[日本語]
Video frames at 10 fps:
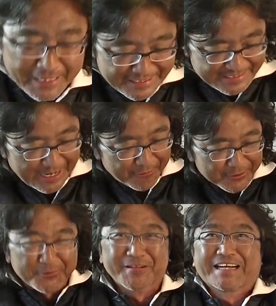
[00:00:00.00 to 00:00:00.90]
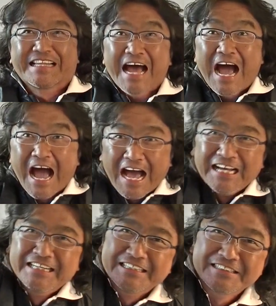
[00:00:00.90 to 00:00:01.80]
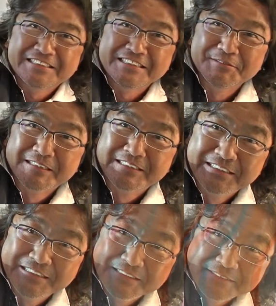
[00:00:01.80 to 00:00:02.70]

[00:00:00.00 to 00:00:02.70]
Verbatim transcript: 何時間後に飲めるかな。よろしくお願いします。